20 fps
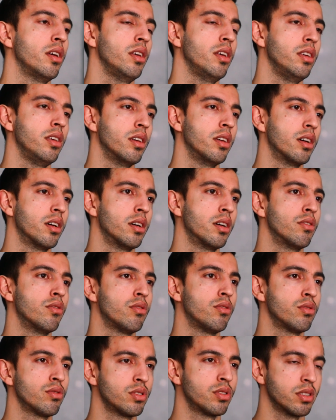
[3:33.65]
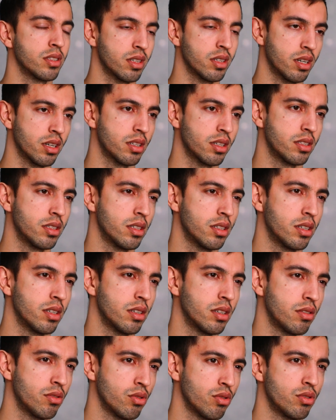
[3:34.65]
и я должен
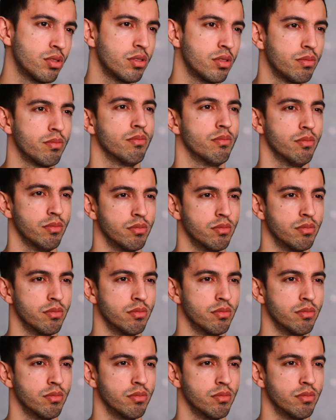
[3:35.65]
как-то тоже